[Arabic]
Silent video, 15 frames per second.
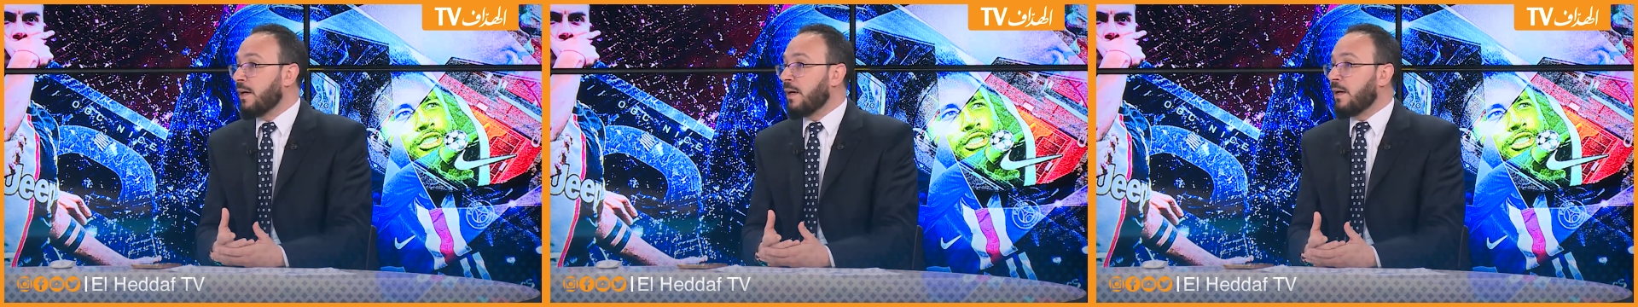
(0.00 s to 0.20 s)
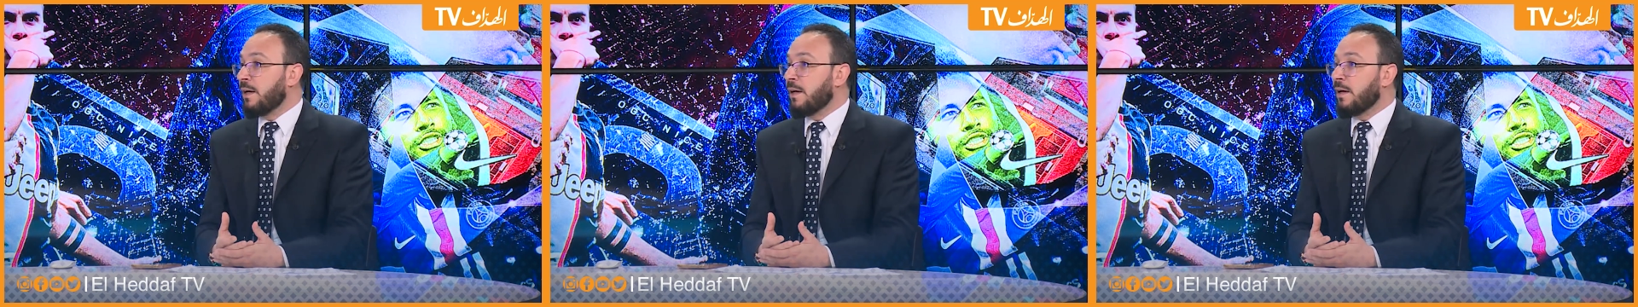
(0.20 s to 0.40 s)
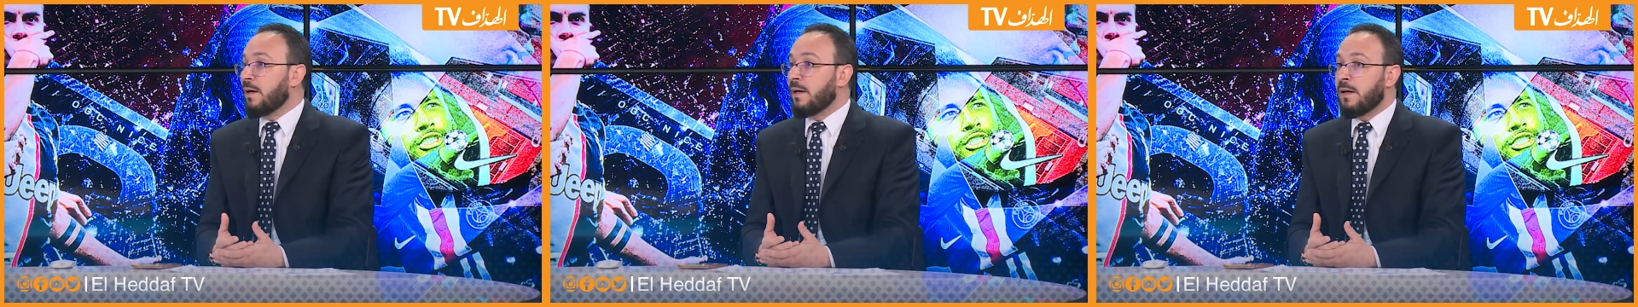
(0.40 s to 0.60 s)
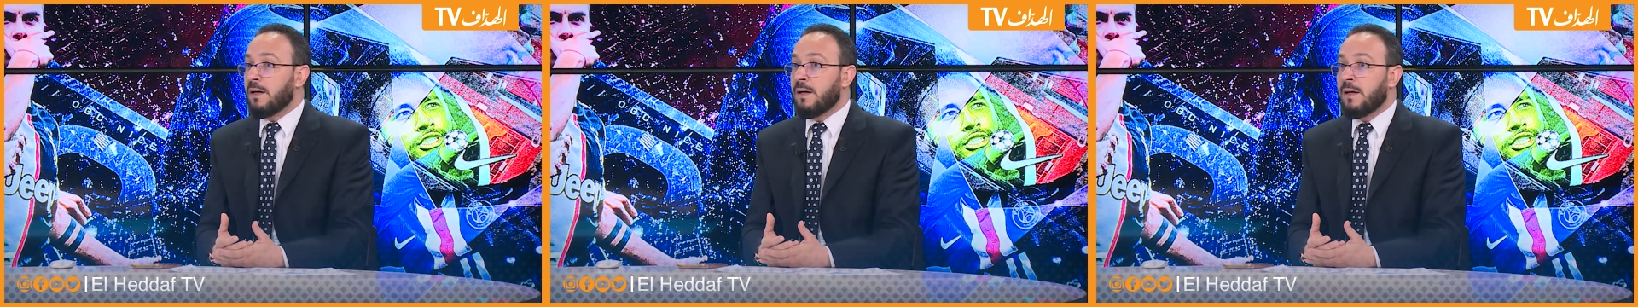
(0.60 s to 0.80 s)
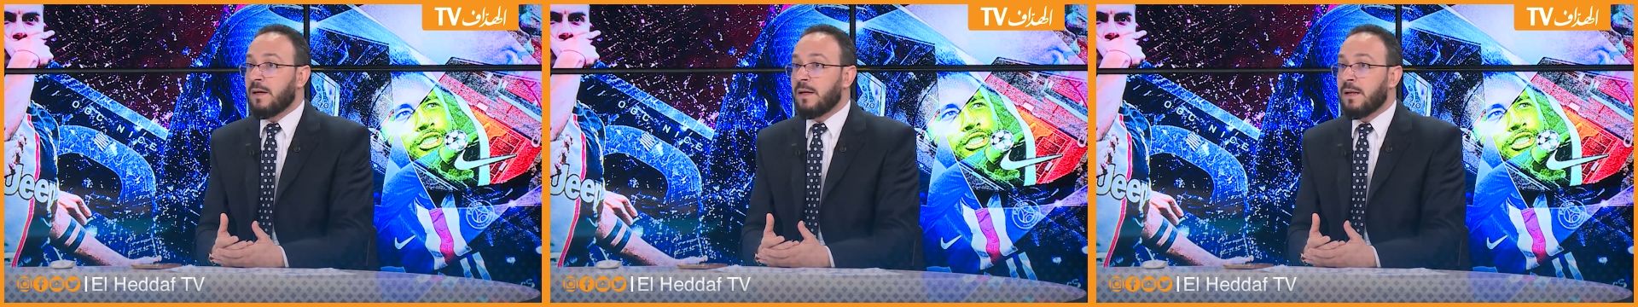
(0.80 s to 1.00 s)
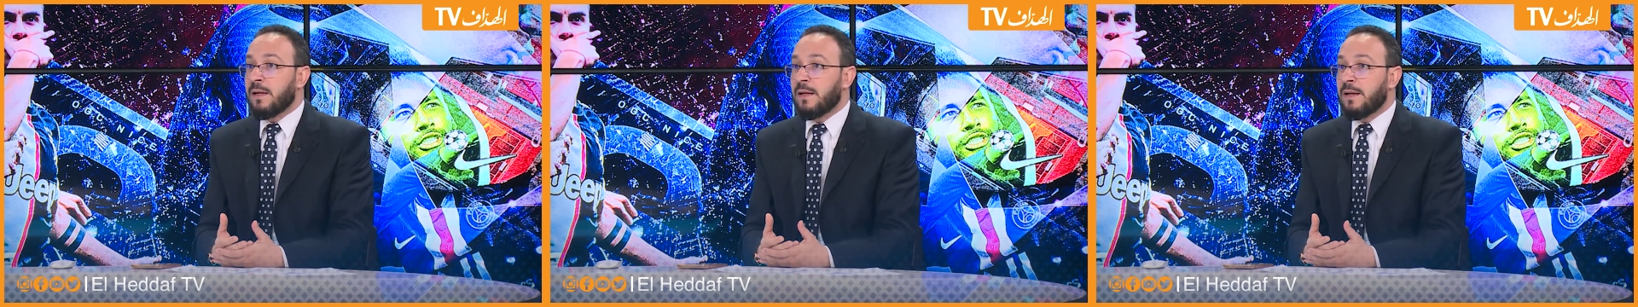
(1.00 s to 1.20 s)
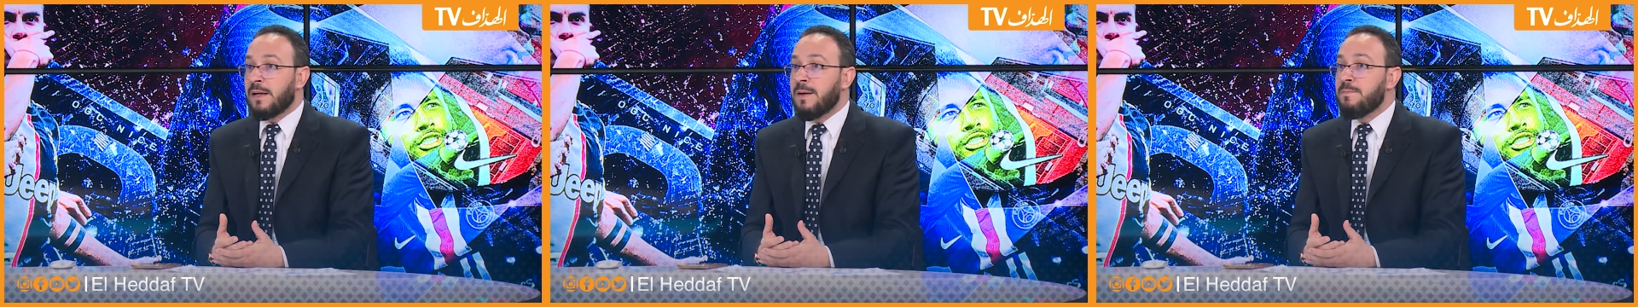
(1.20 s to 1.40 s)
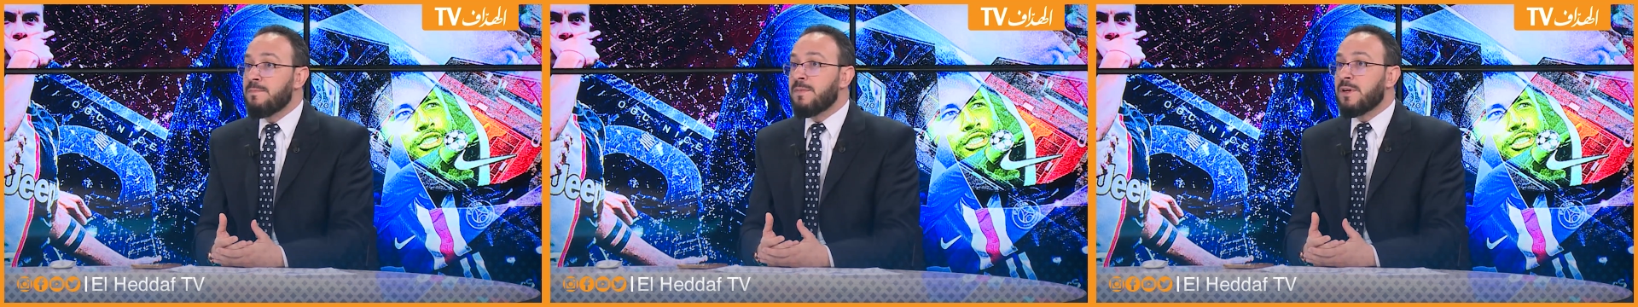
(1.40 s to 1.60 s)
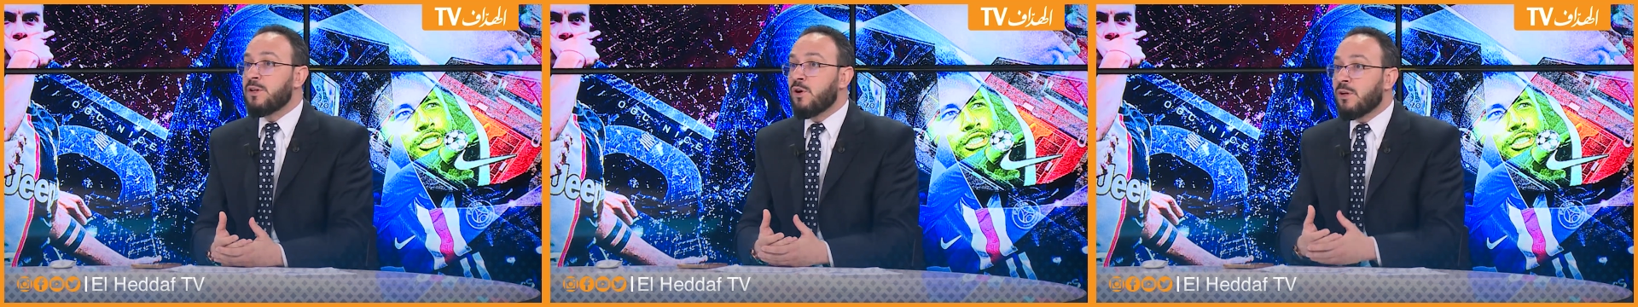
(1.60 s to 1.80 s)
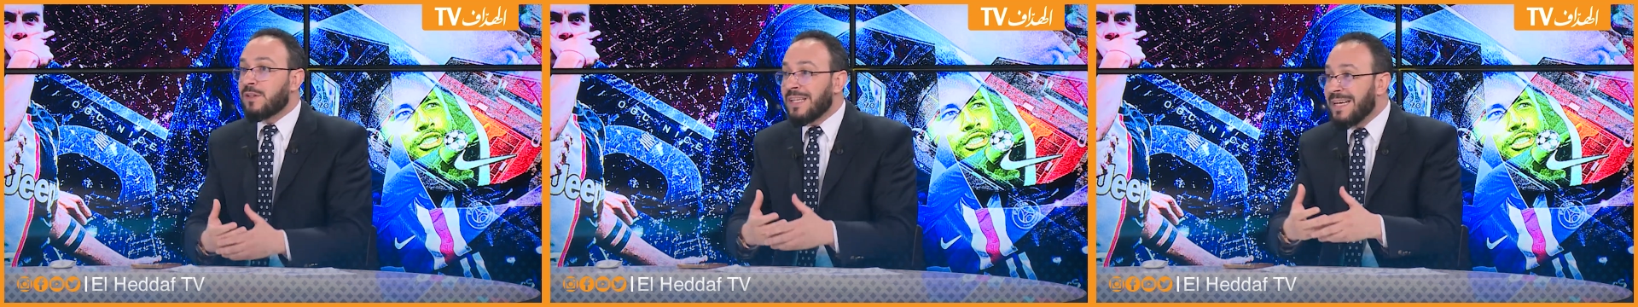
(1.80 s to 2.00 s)
آه، لم
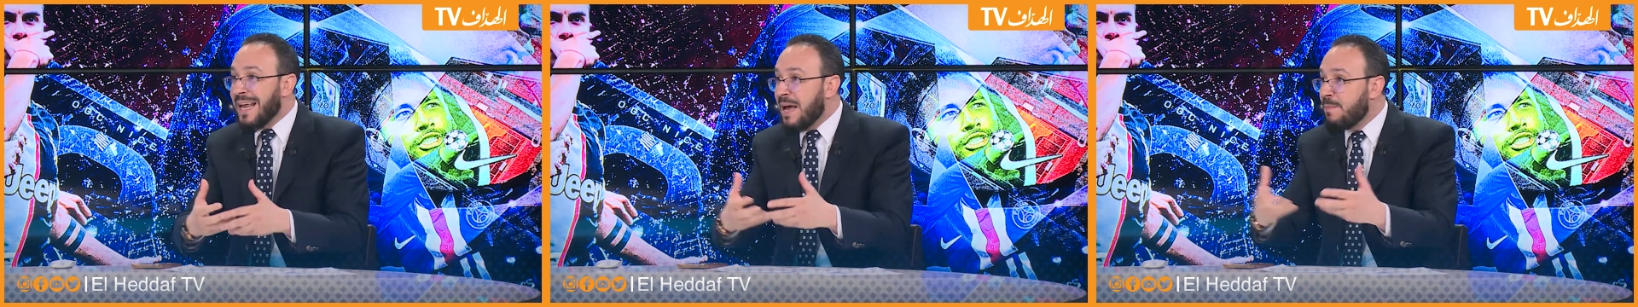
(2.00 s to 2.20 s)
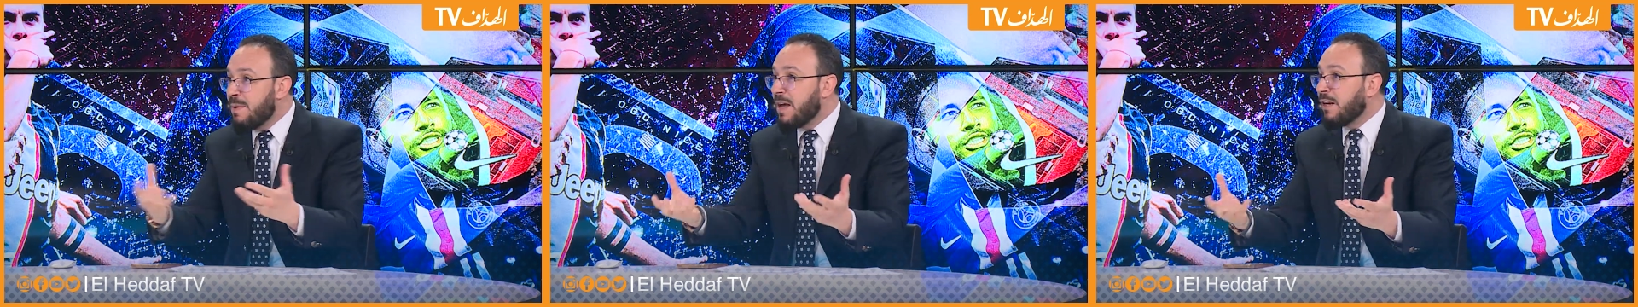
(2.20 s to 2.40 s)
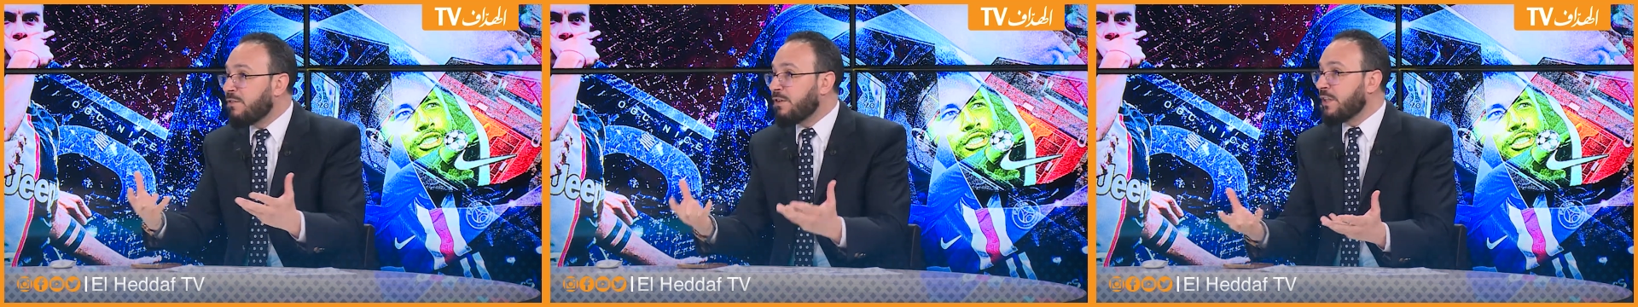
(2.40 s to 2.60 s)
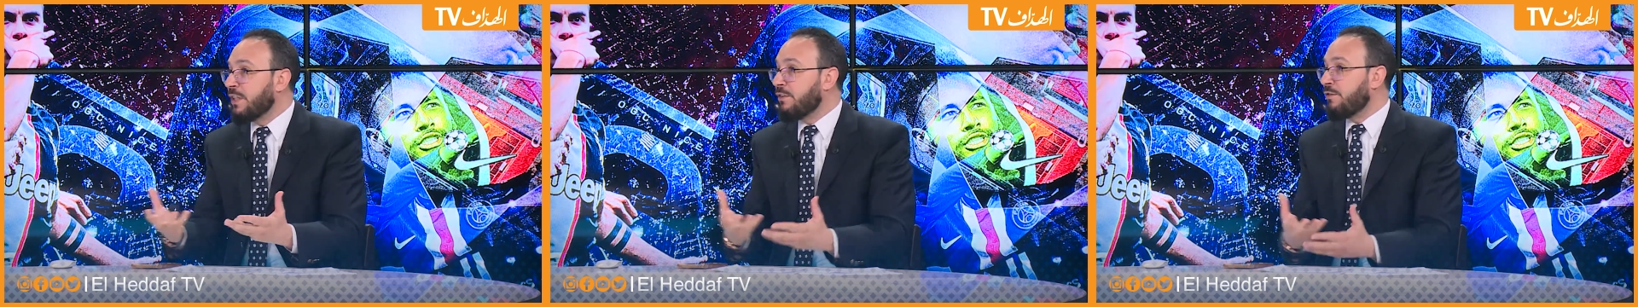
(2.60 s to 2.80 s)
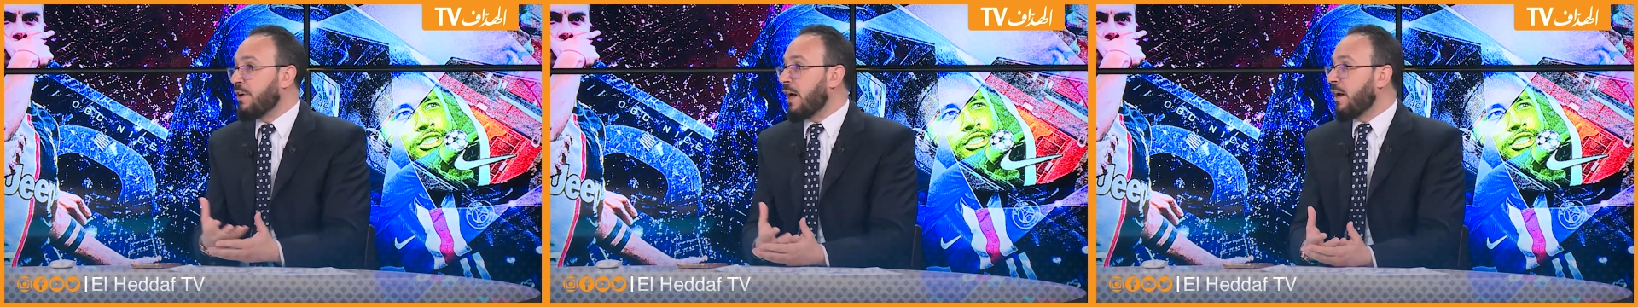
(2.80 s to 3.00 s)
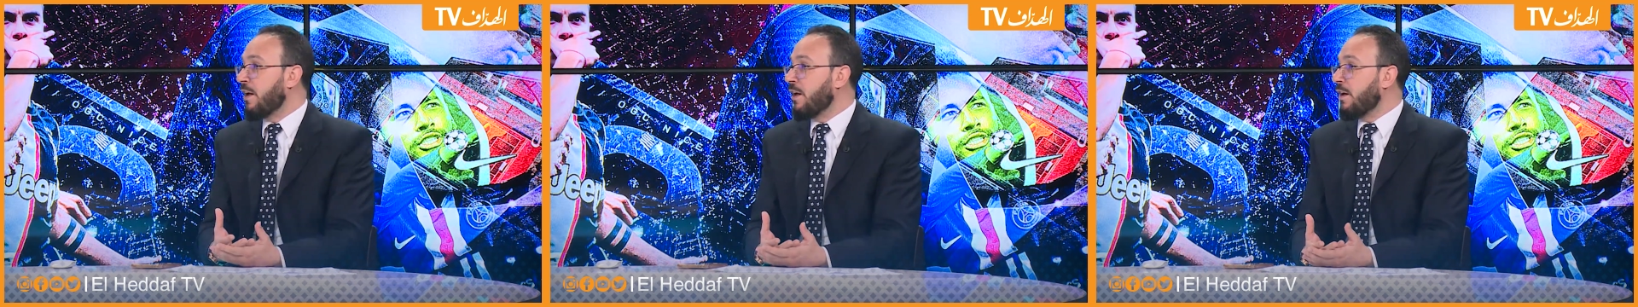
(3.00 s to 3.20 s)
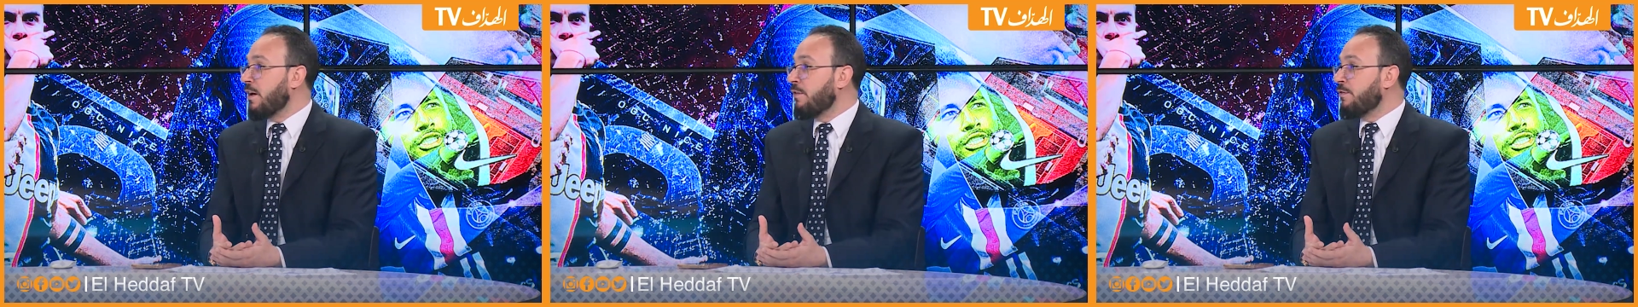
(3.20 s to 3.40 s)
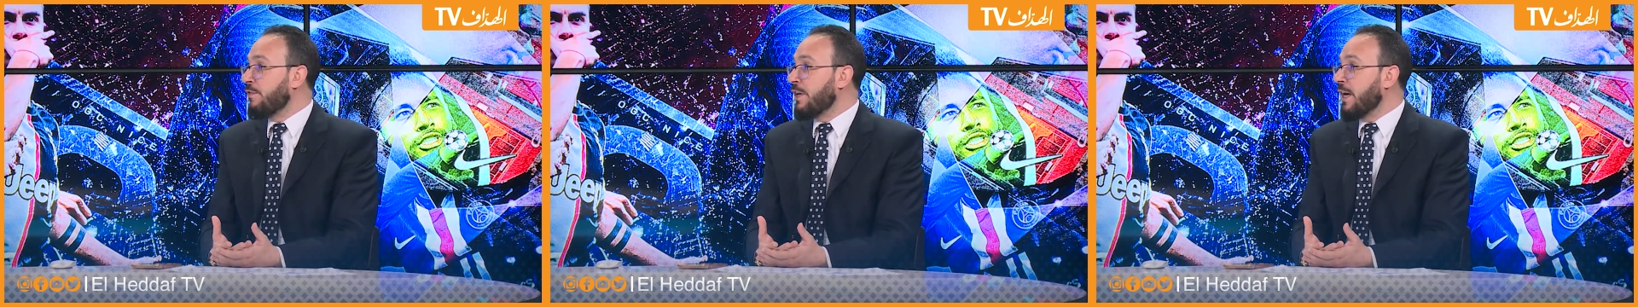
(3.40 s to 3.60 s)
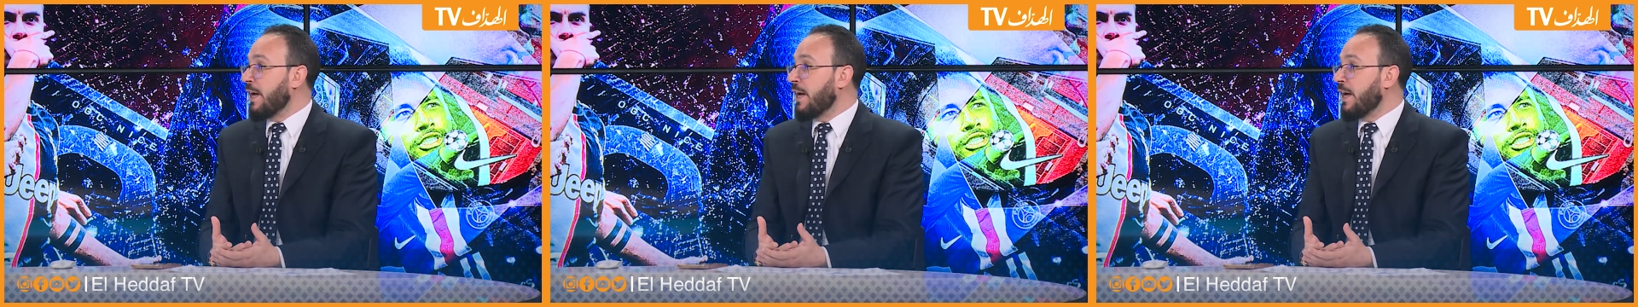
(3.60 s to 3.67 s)
يعطي الأمان في الهدف دفاع الهدف